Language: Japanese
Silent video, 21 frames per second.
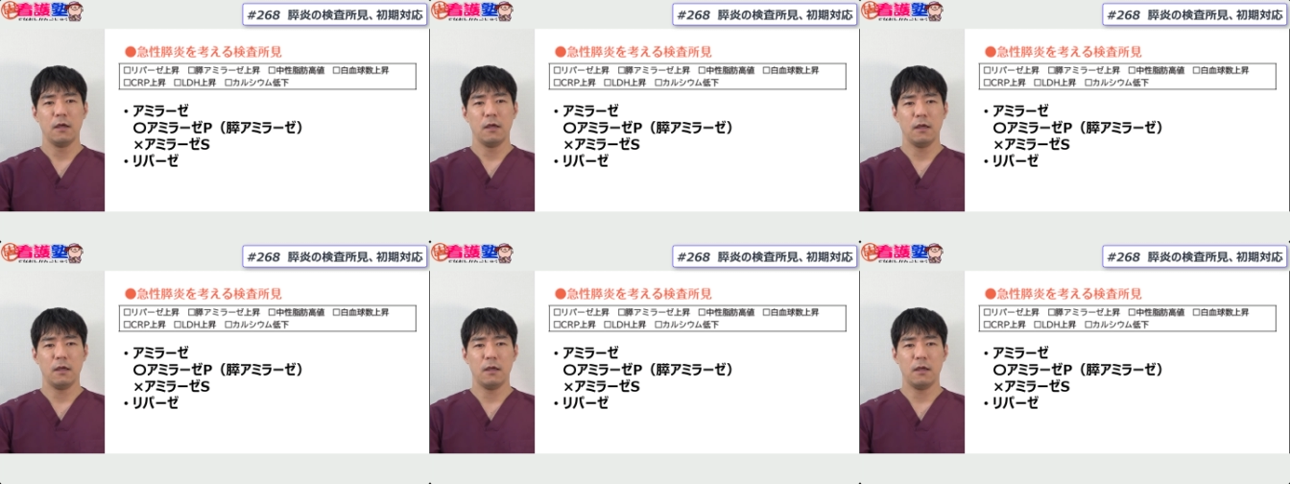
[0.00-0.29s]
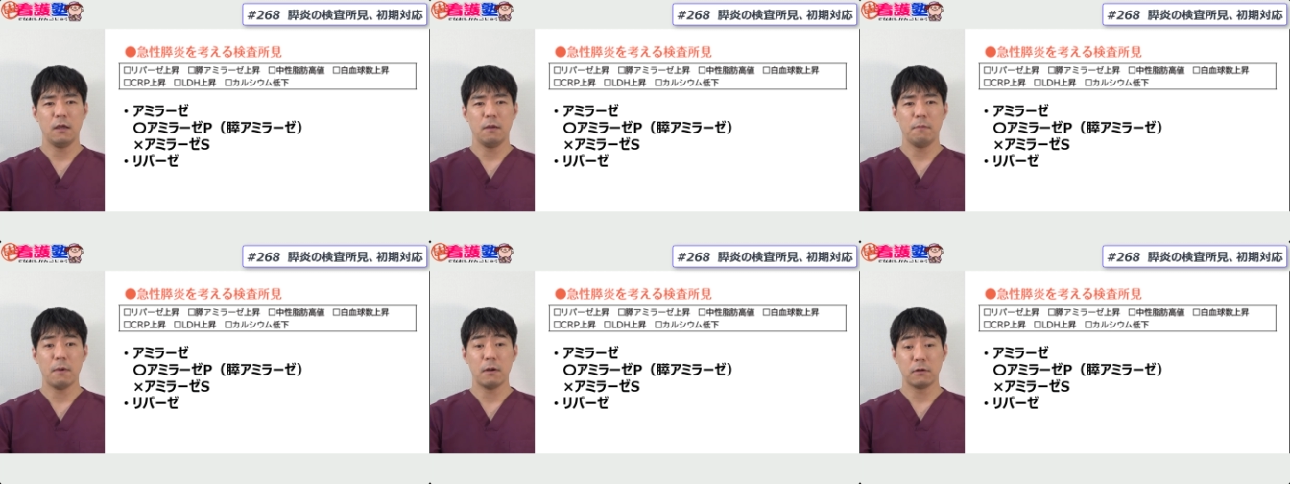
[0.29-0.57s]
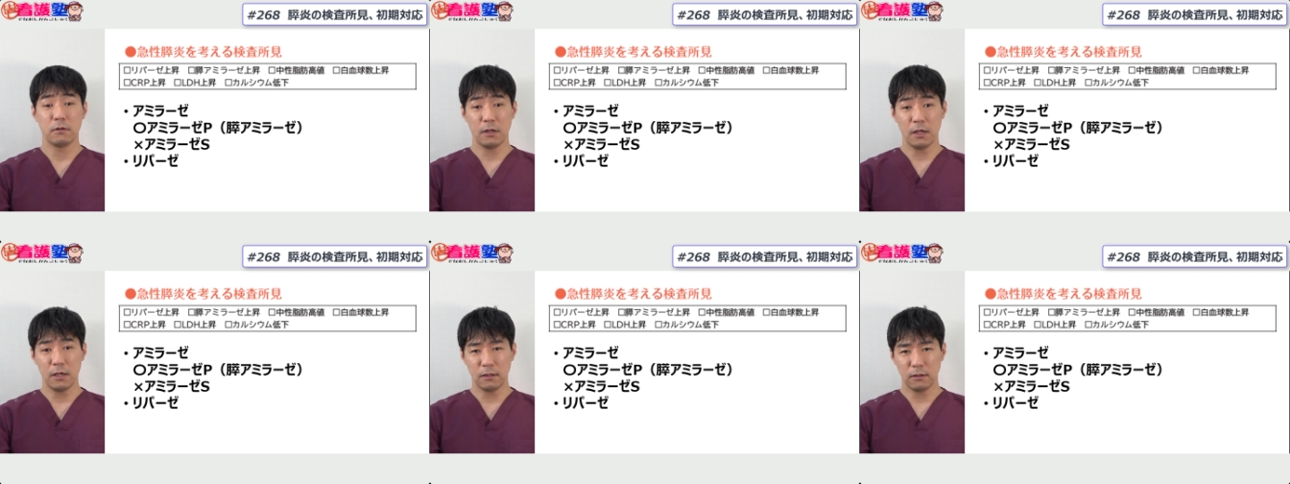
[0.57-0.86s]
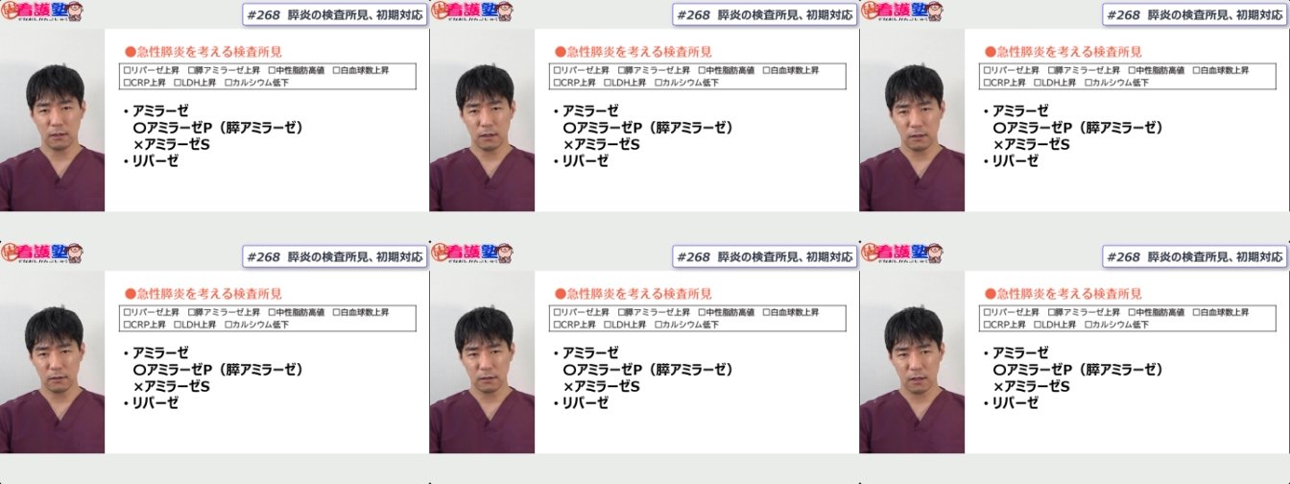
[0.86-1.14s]
えー、まあ、
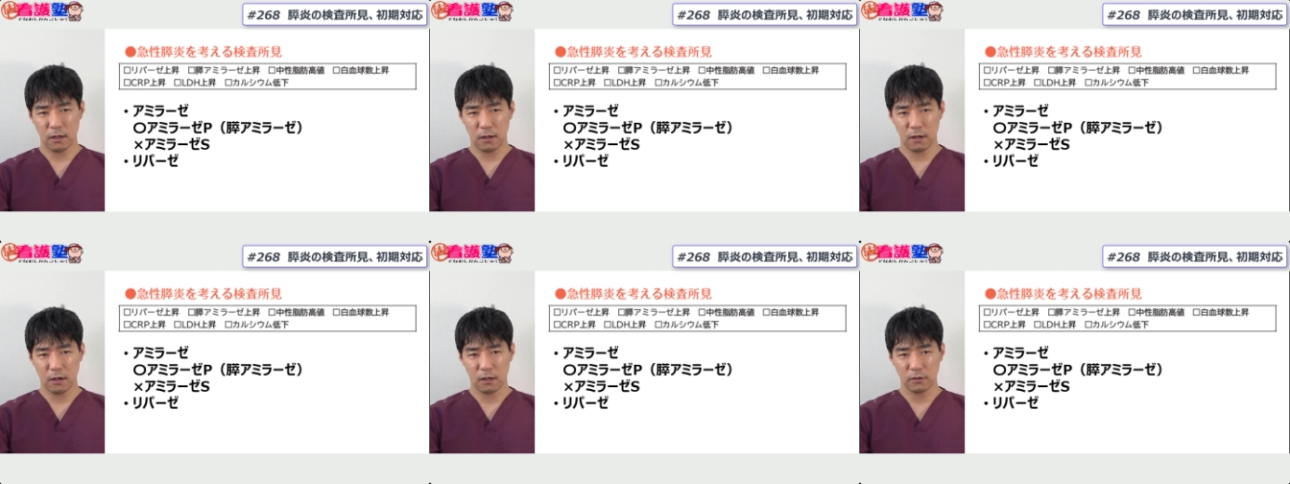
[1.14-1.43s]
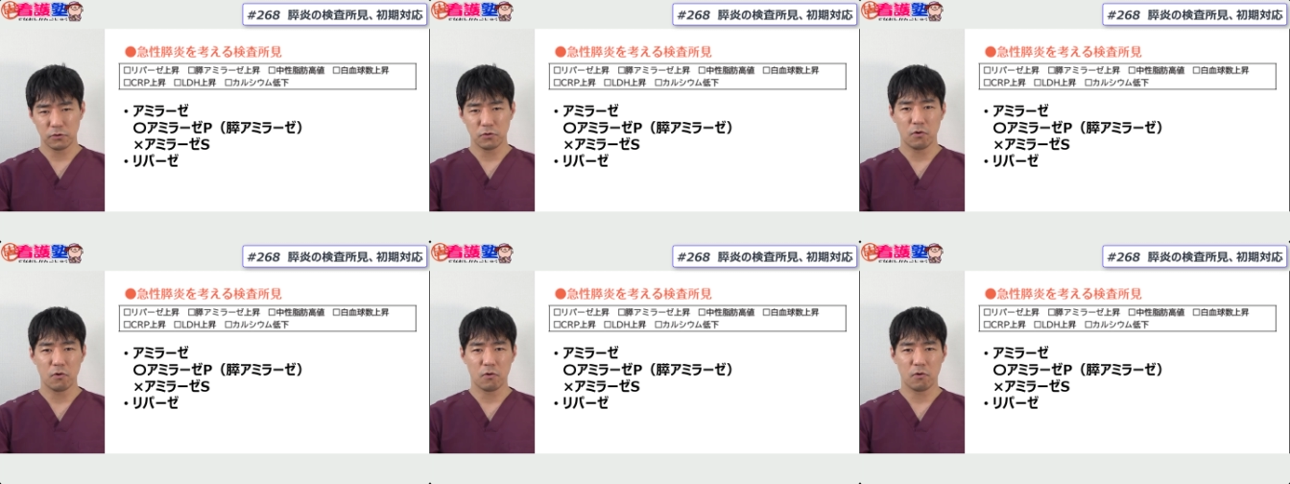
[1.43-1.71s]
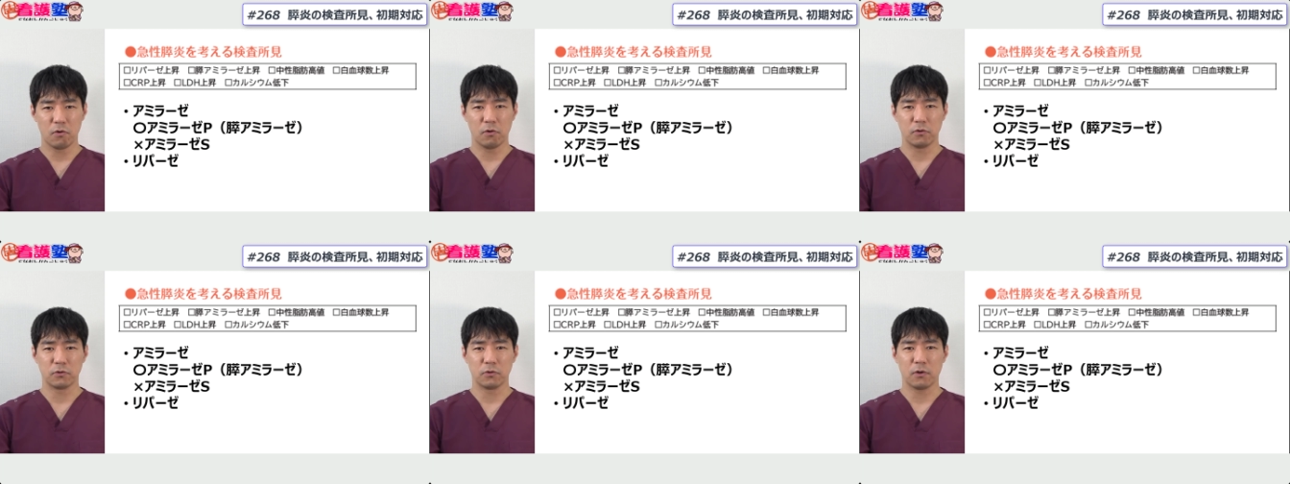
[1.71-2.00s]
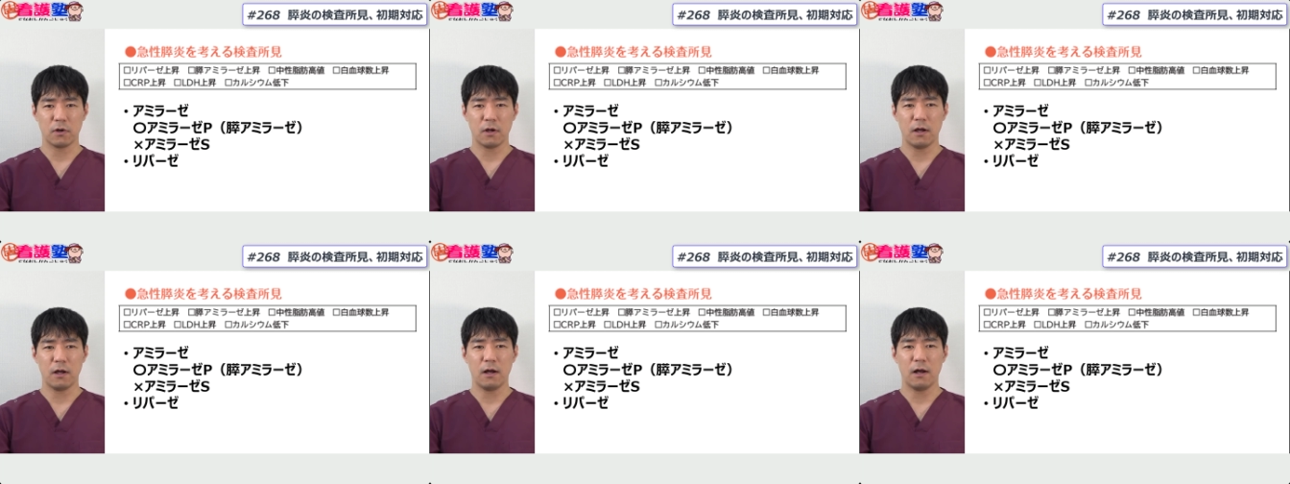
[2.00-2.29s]
グレイターナー兆候
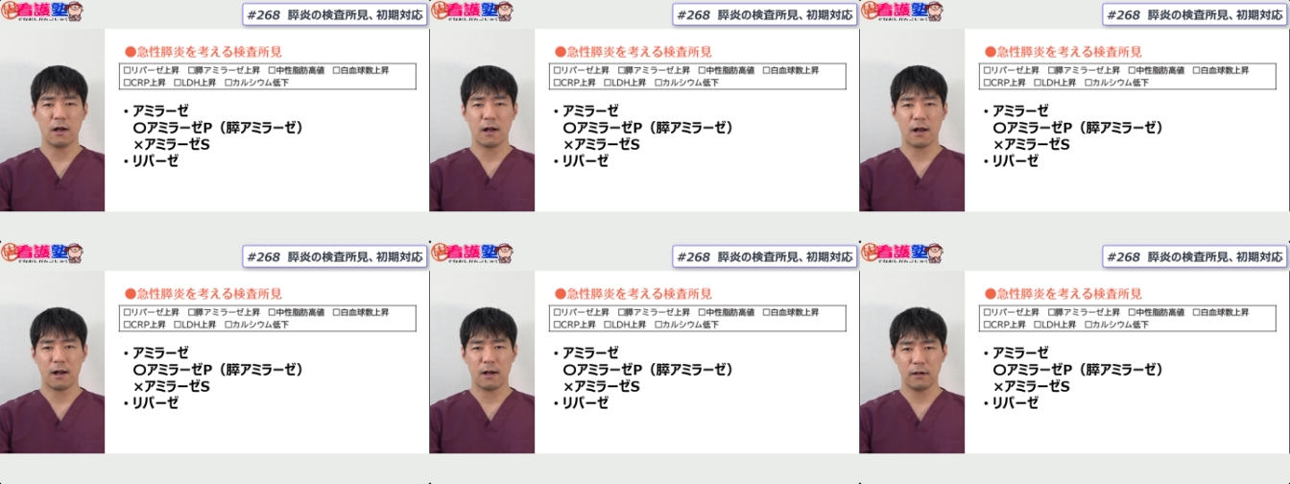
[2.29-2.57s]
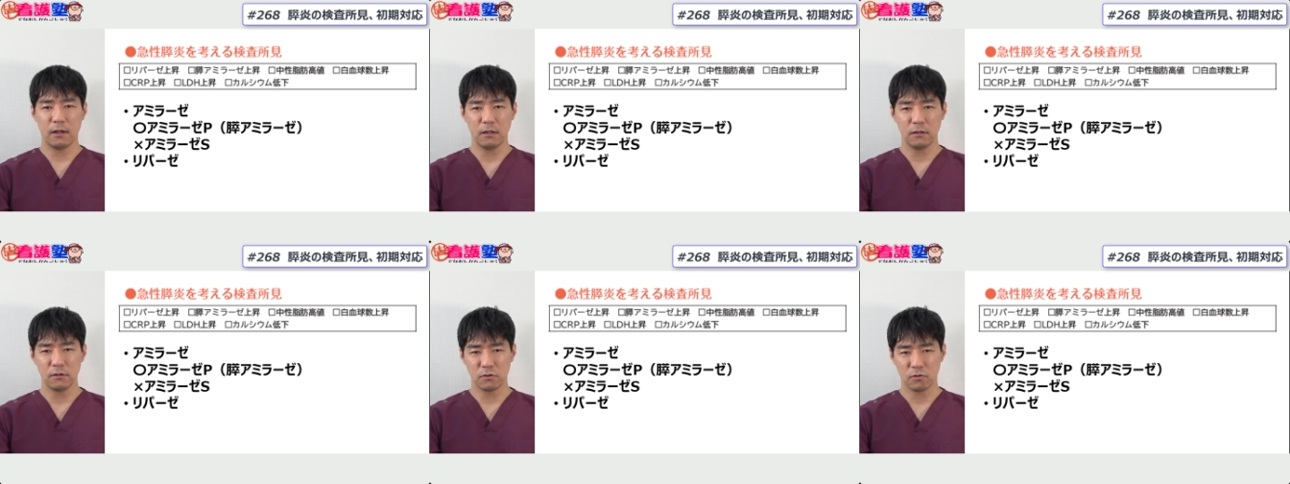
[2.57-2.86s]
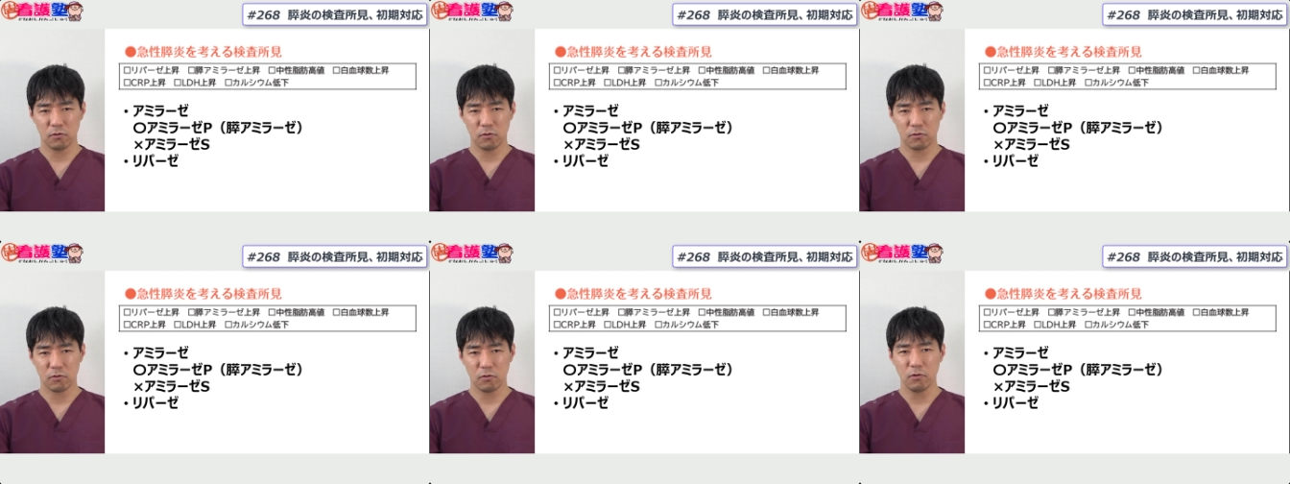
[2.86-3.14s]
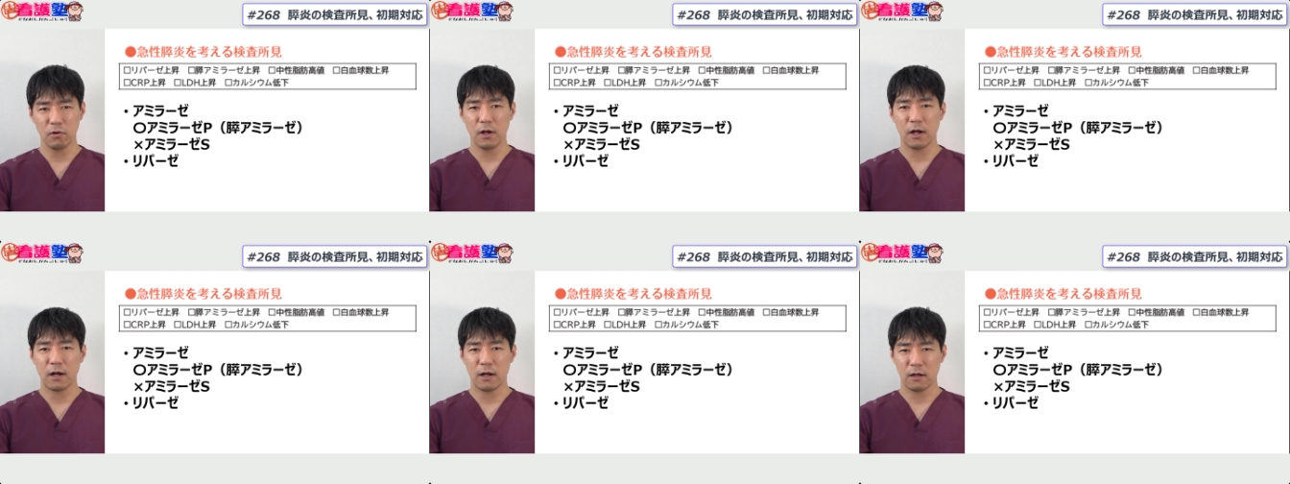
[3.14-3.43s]
とかカレン兆
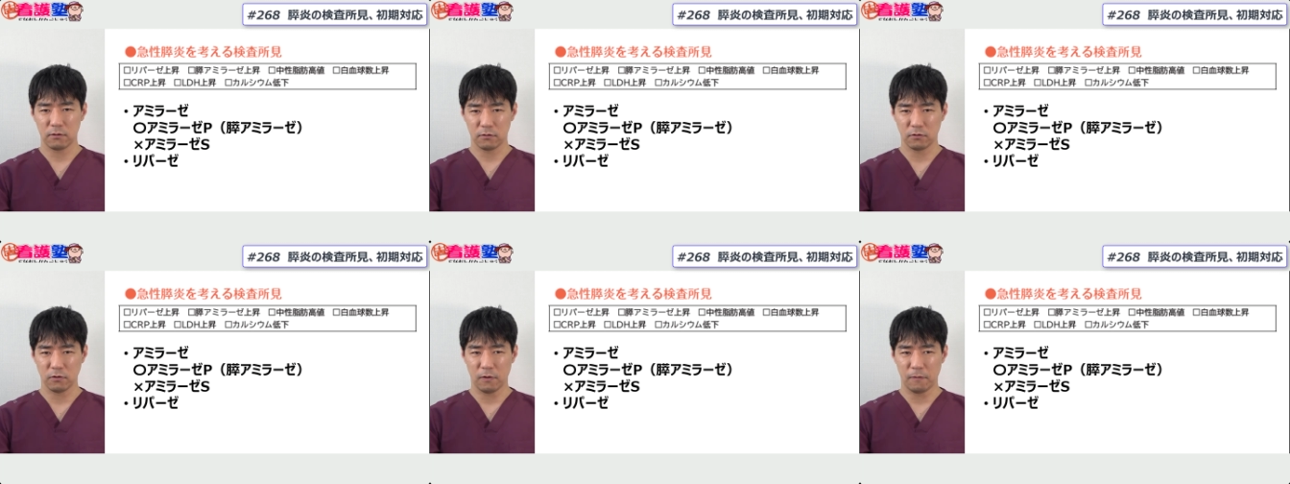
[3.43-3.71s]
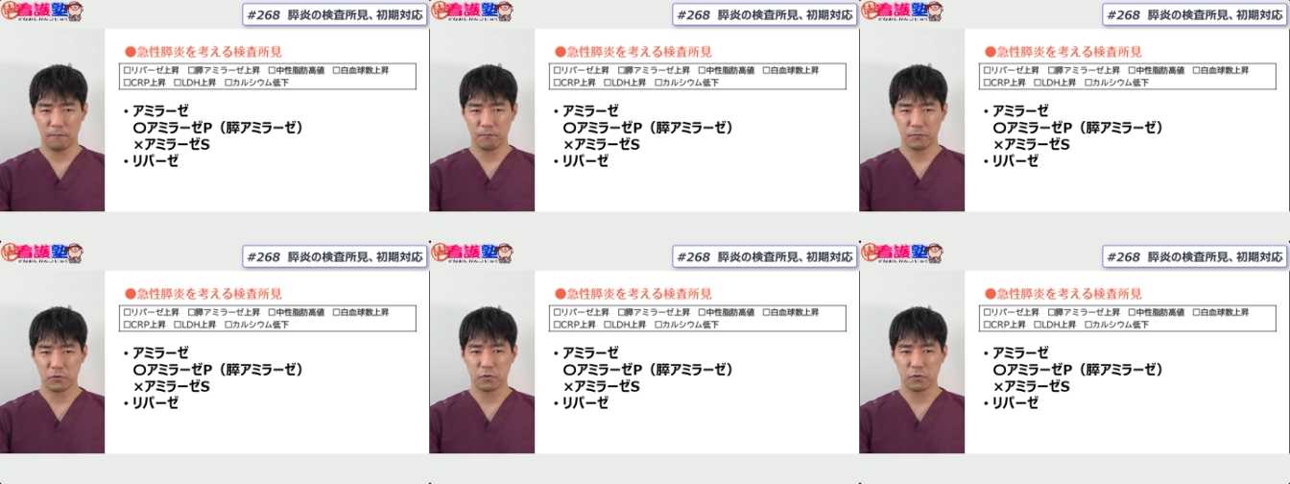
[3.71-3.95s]
候があると。